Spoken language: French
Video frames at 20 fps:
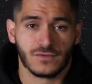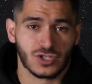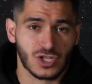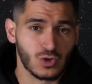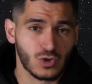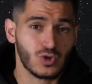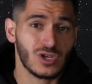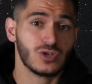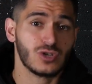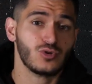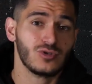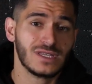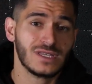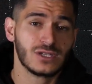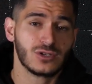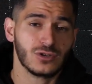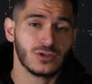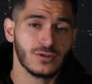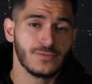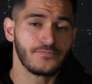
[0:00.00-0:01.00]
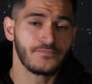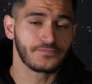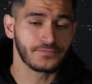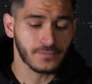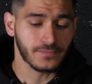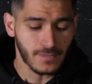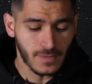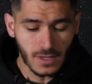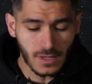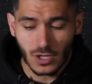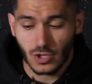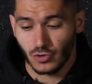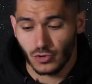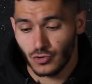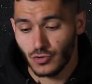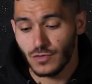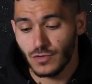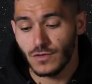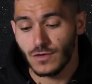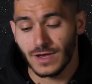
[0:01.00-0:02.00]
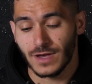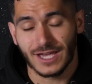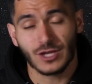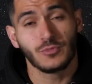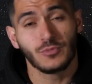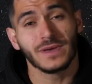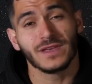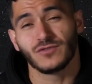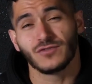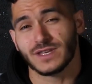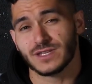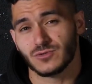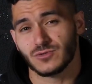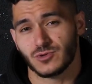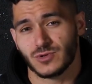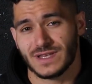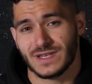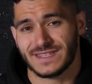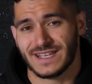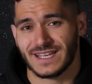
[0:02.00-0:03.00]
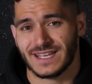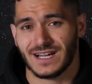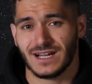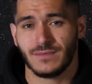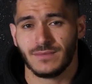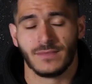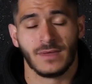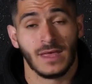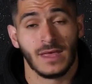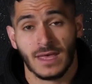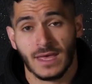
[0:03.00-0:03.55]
J'ai jugé judicieux de récupérer vos questions sur Instagram